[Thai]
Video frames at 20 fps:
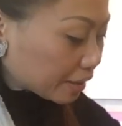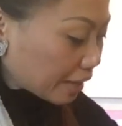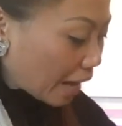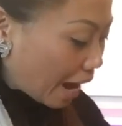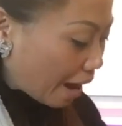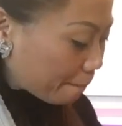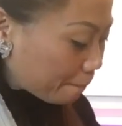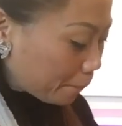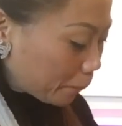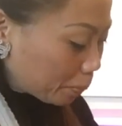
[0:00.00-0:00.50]

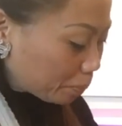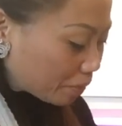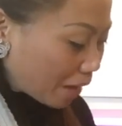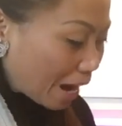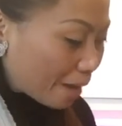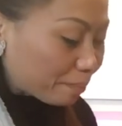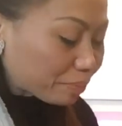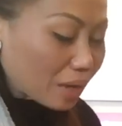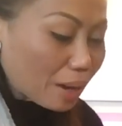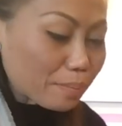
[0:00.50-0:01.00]
ตาม
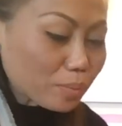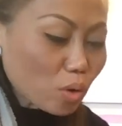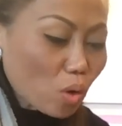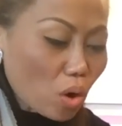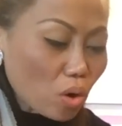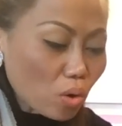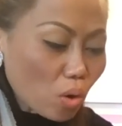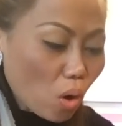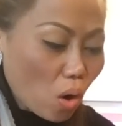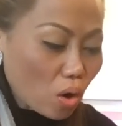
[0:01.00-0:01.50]
ตามทำนอ
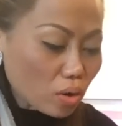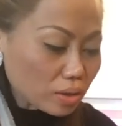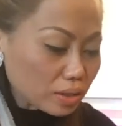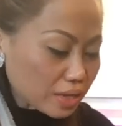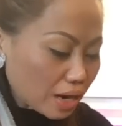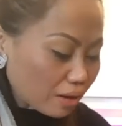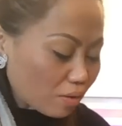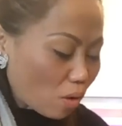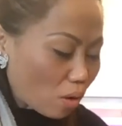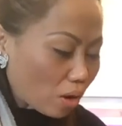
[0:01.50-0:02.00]
งคล้องเรื
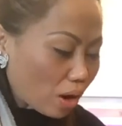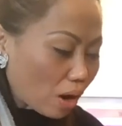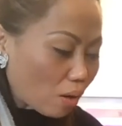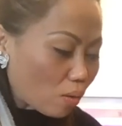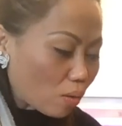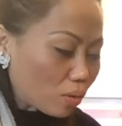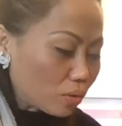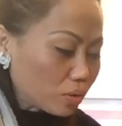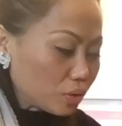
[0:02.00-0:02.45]
องของเขา